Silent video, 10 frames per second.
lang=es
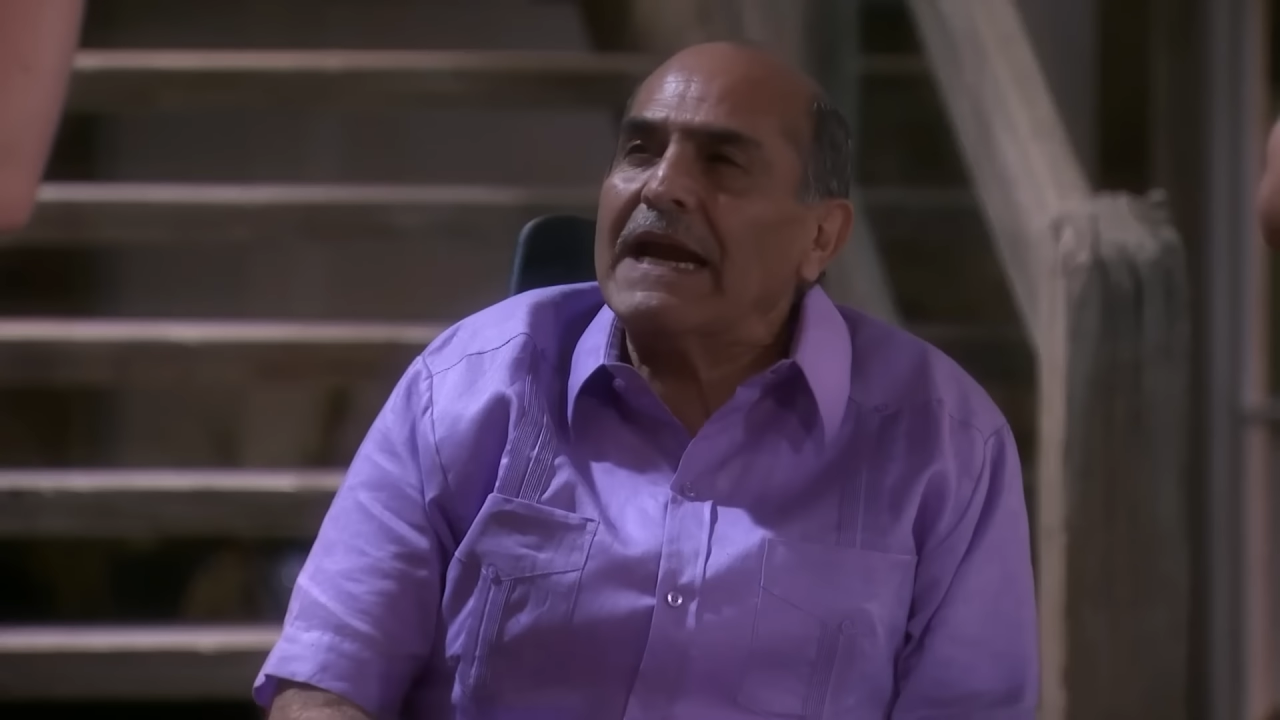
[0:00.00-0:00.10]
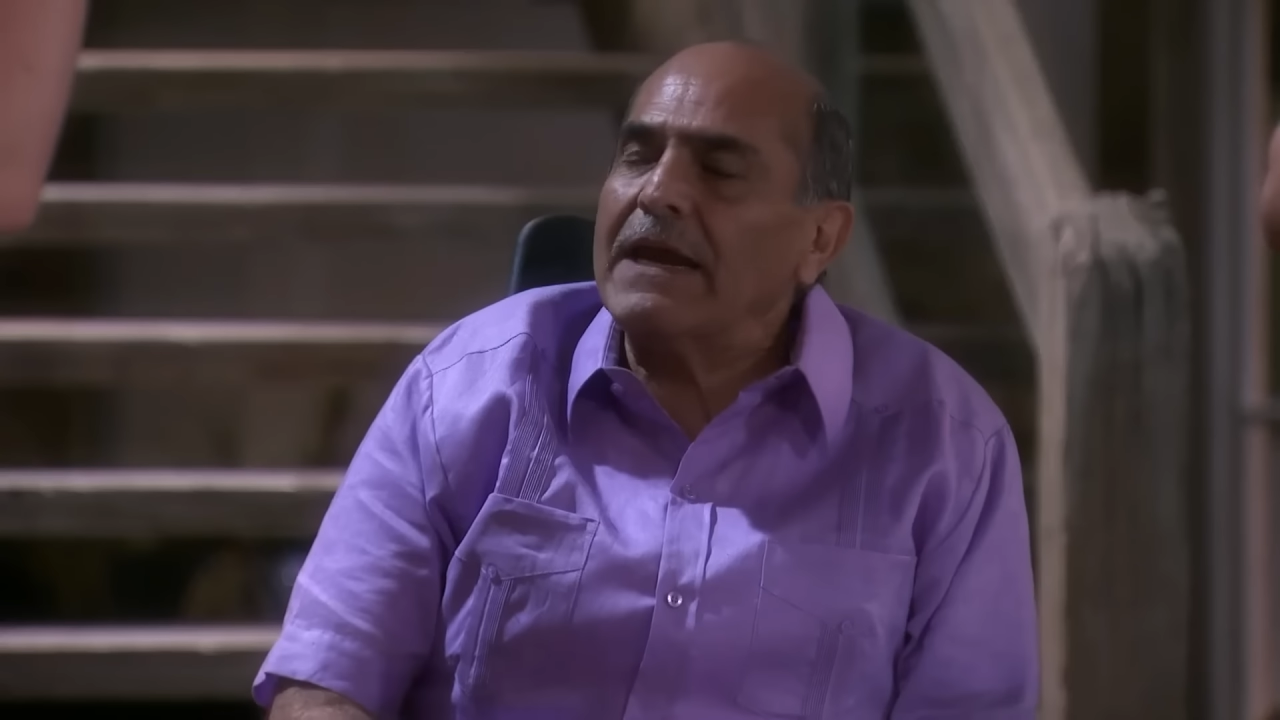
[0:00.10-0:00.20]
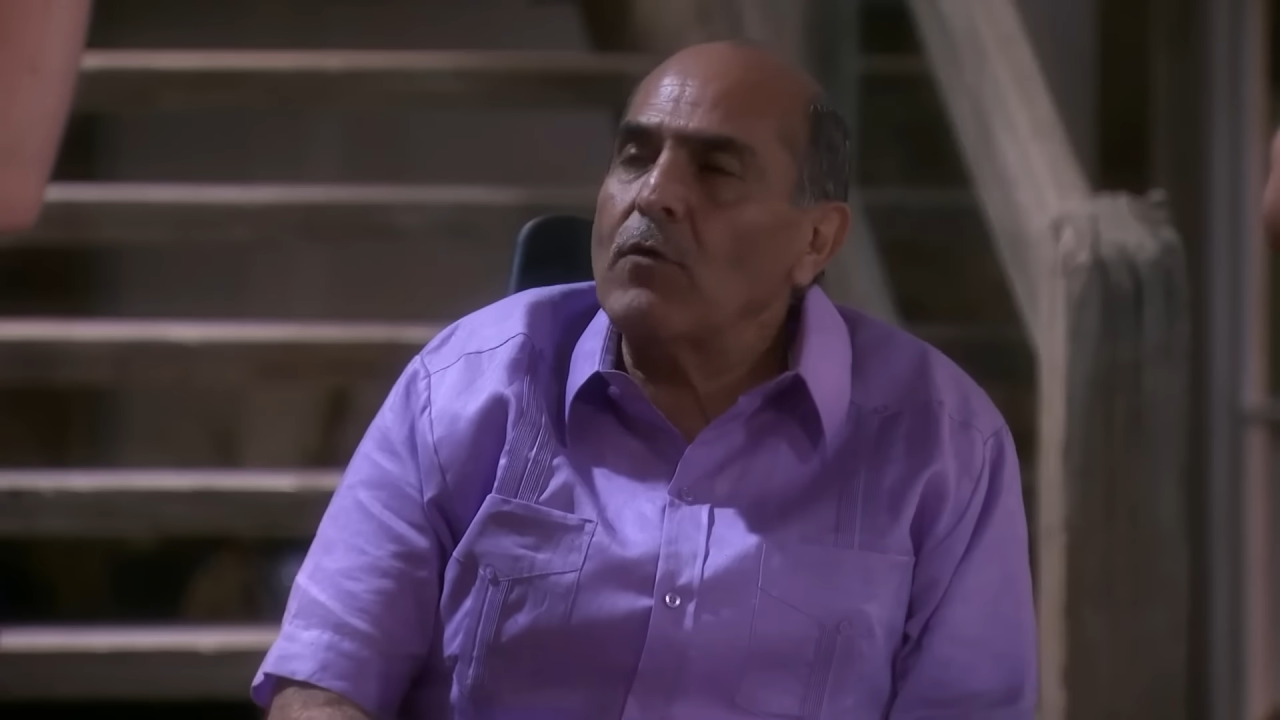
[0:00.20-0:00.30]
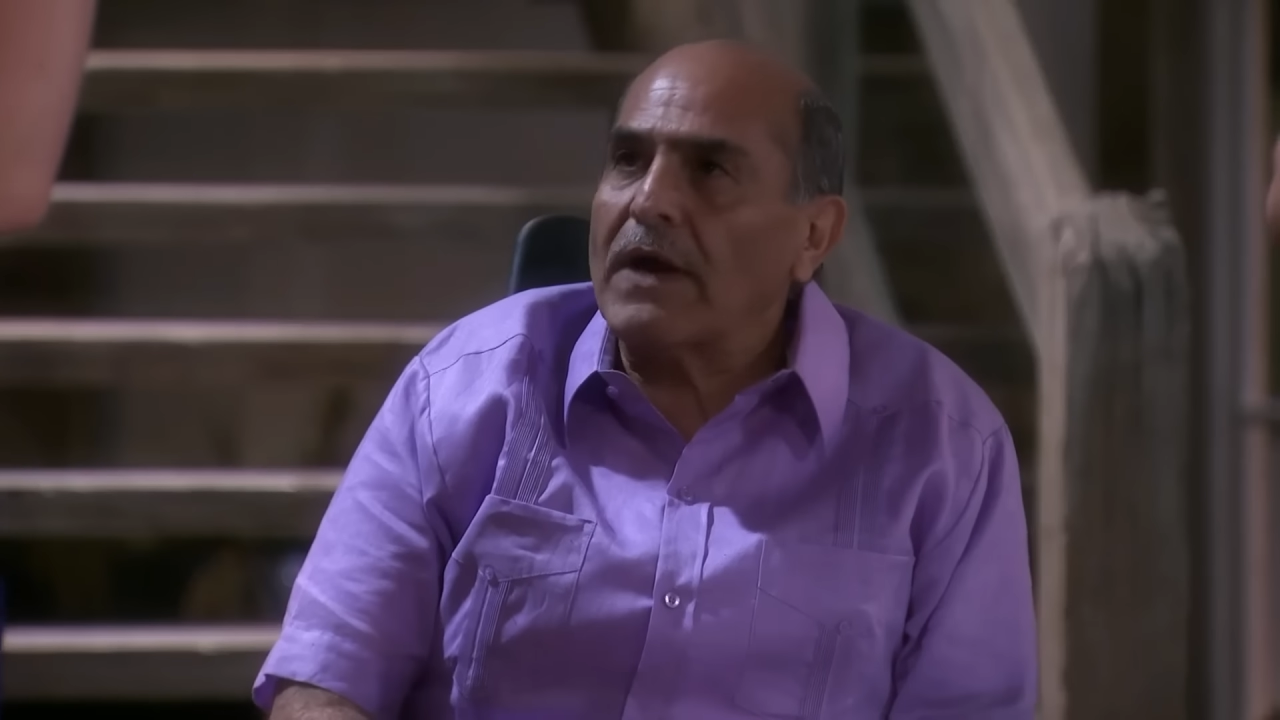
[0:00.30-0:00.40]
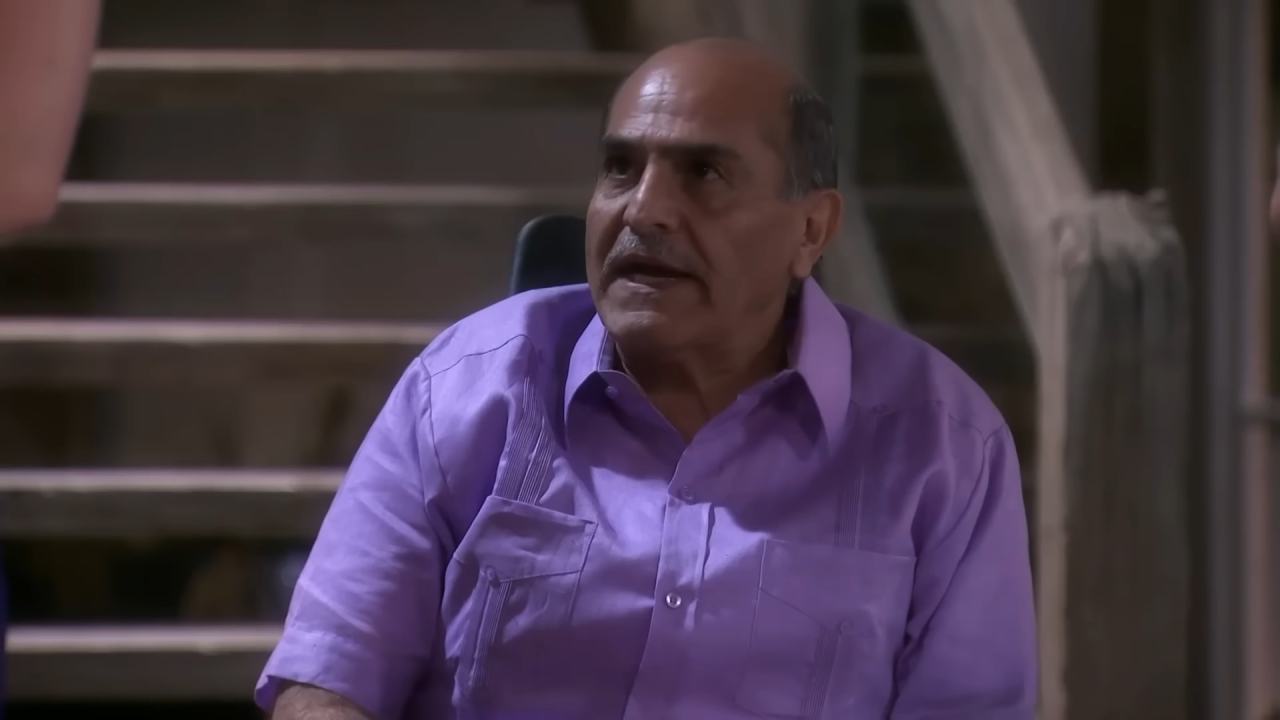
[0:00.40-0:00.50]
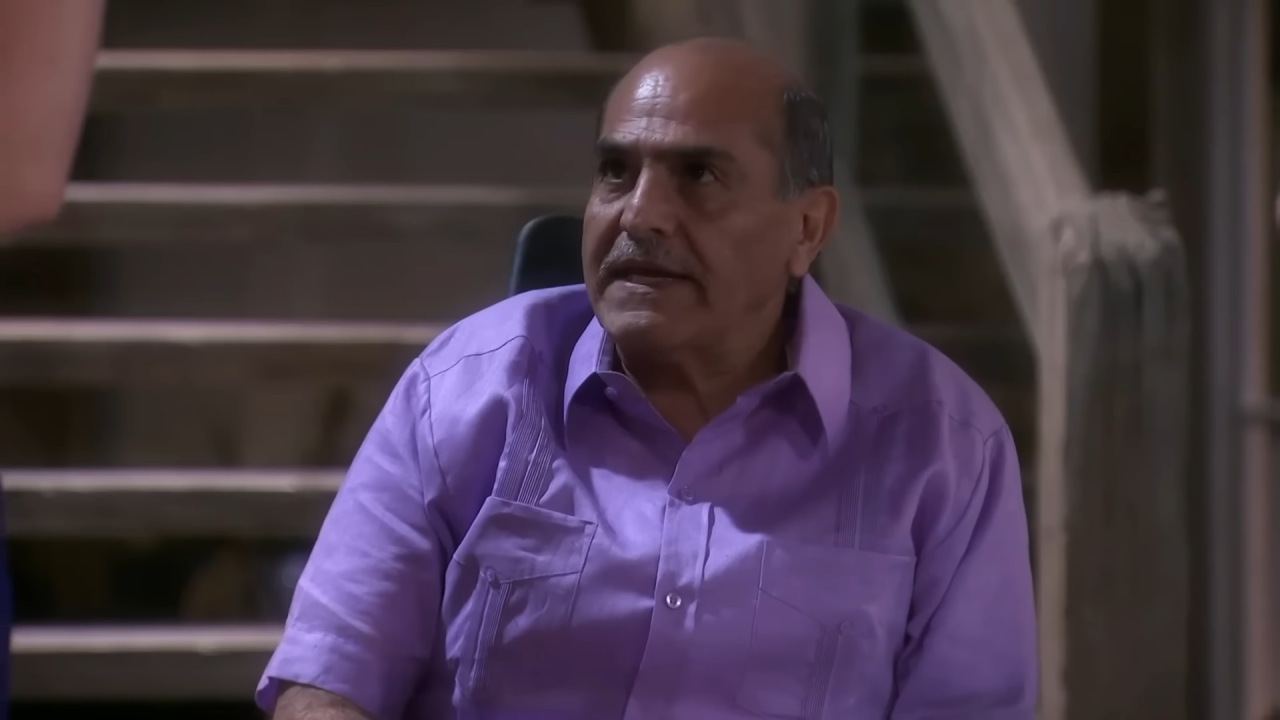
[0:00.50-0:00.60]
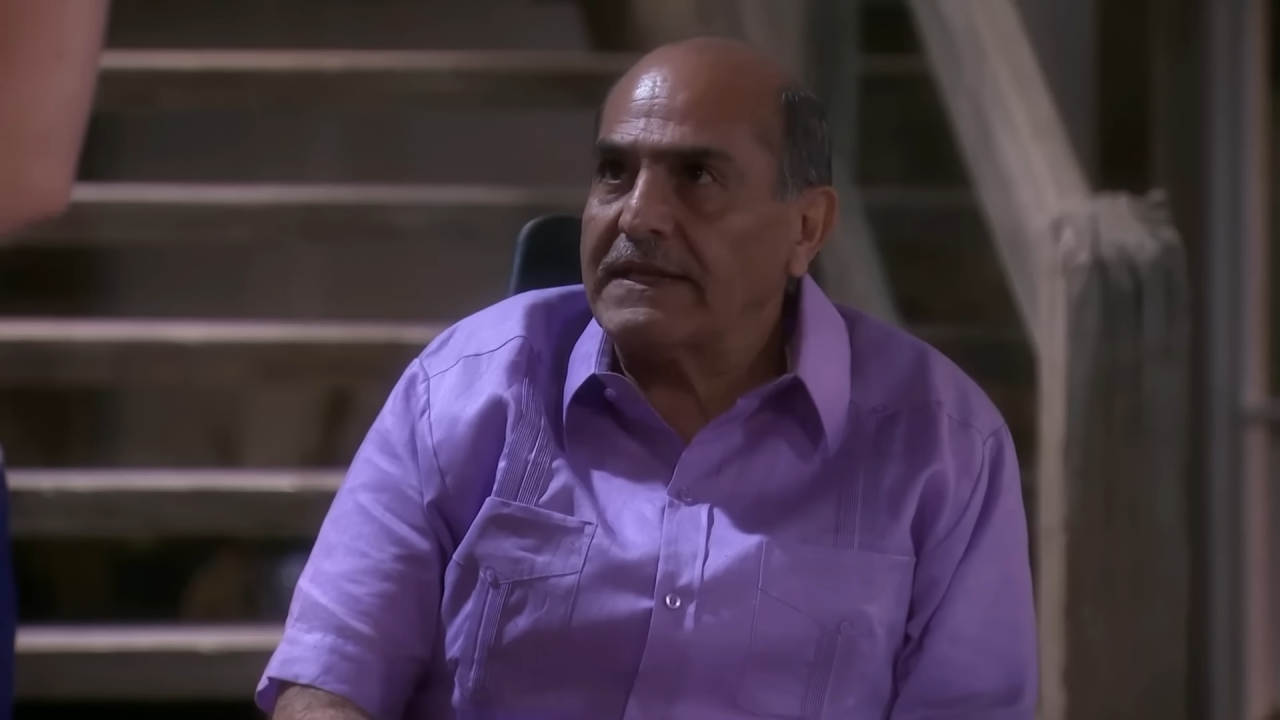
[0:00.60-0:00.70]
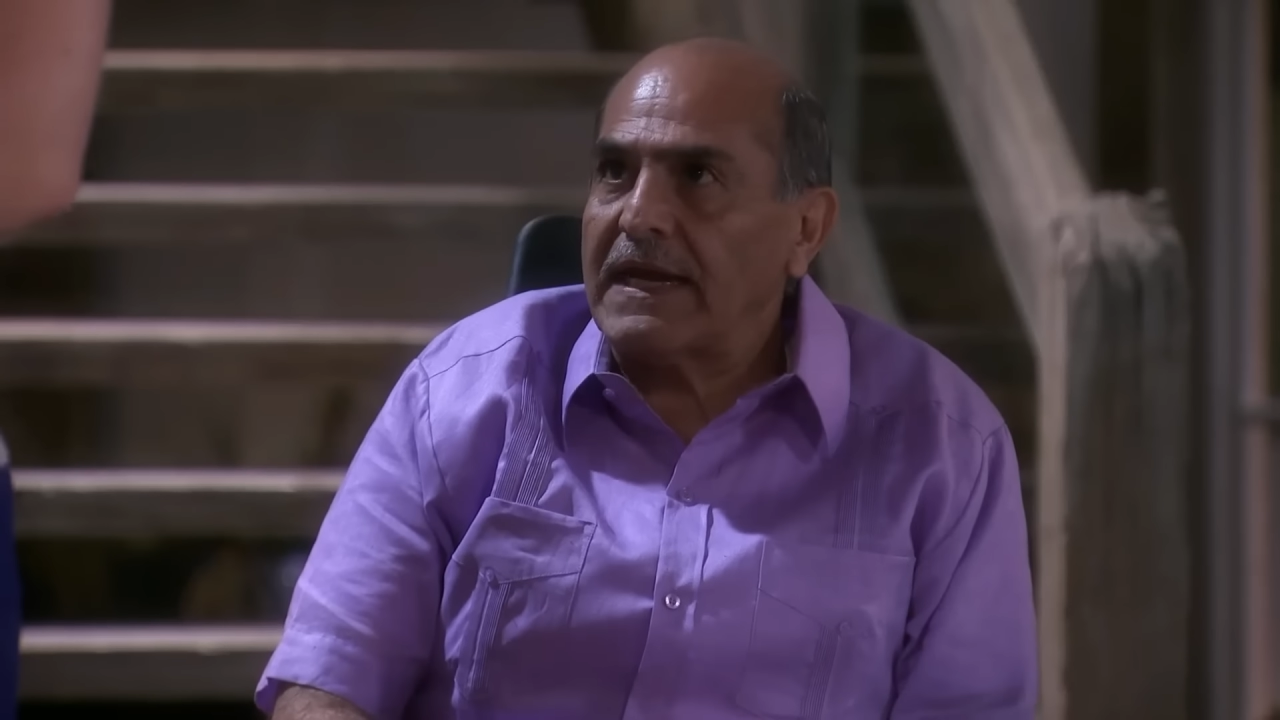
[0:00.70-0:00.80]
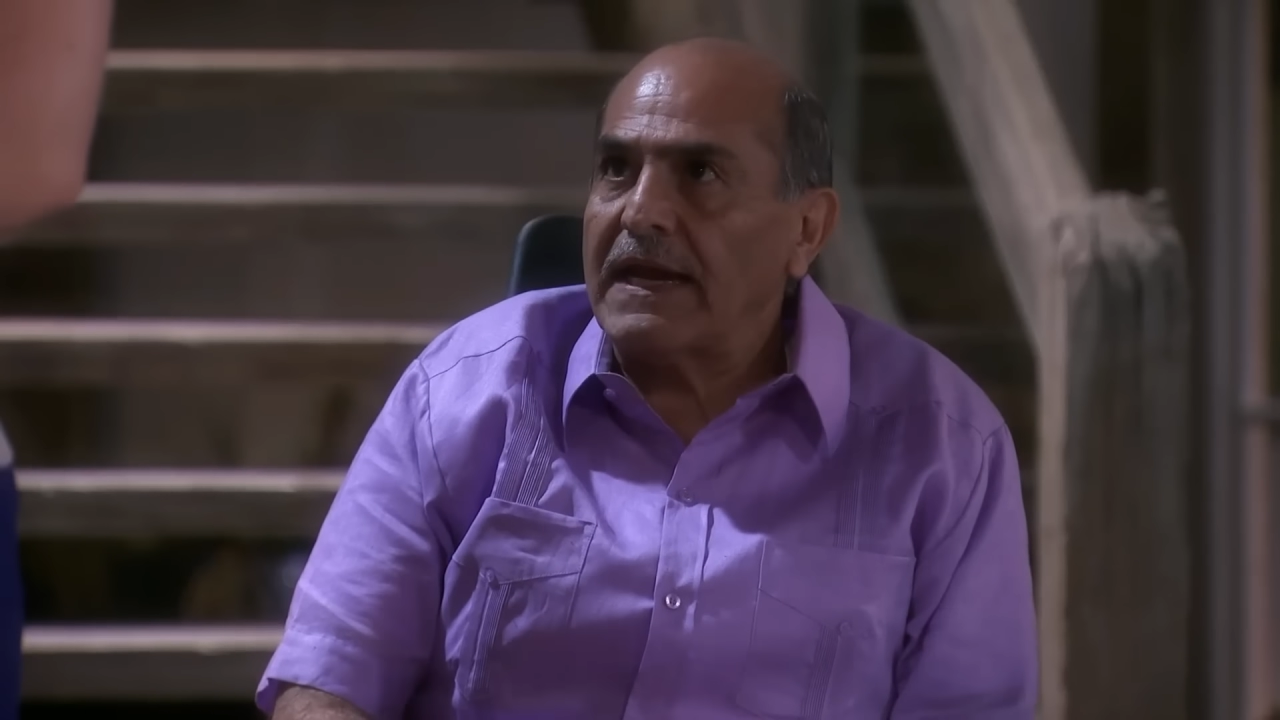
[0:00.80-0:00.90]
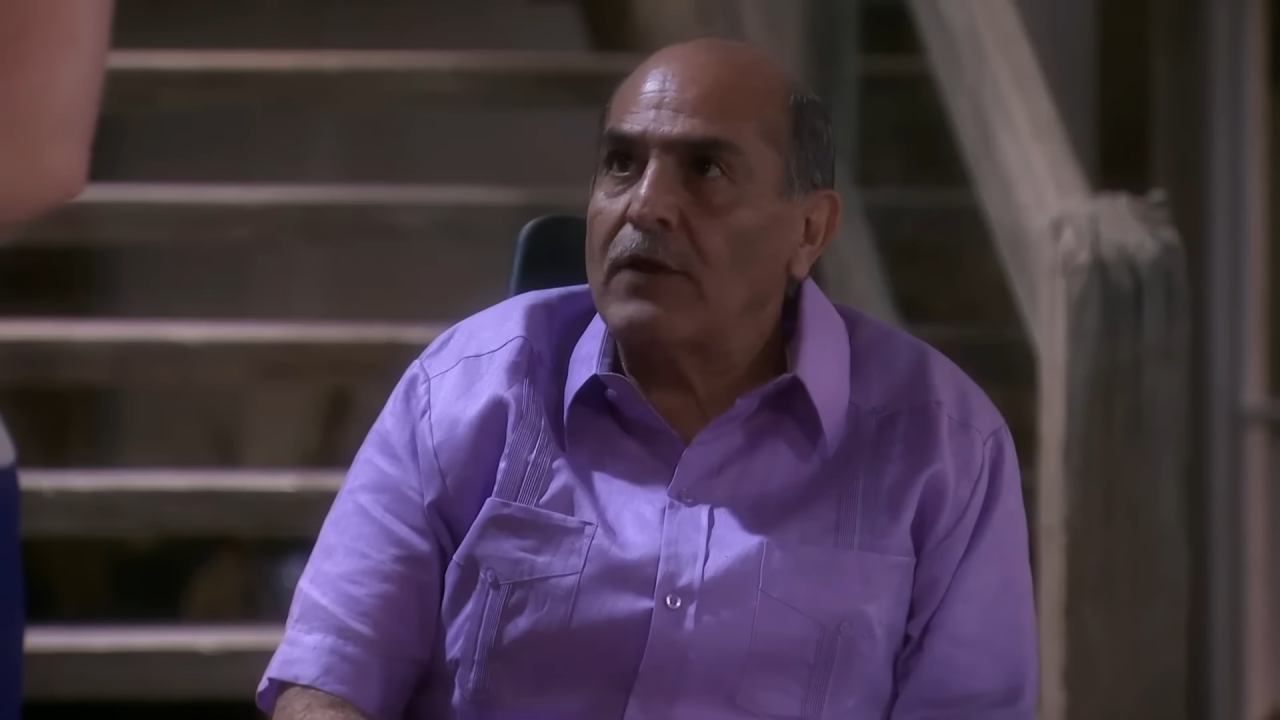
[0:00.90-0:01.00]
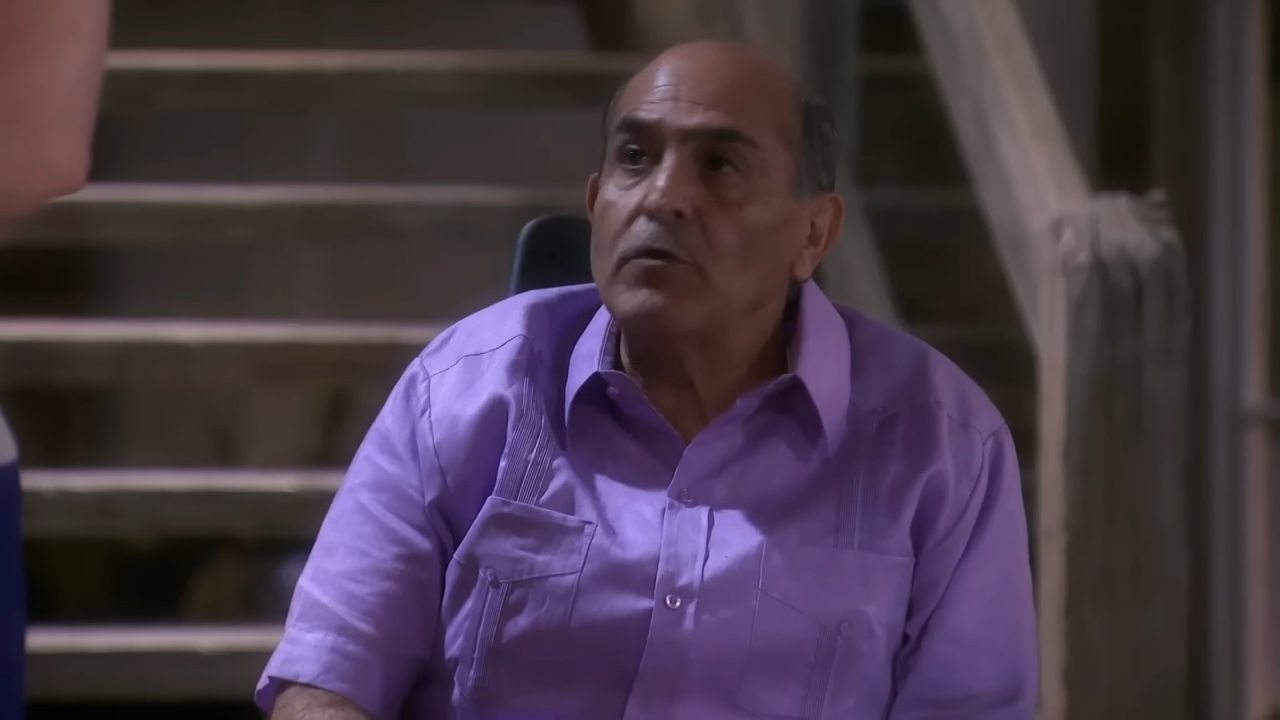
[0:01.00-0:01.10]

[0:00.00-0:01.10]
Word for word: la lengua, Cayetana.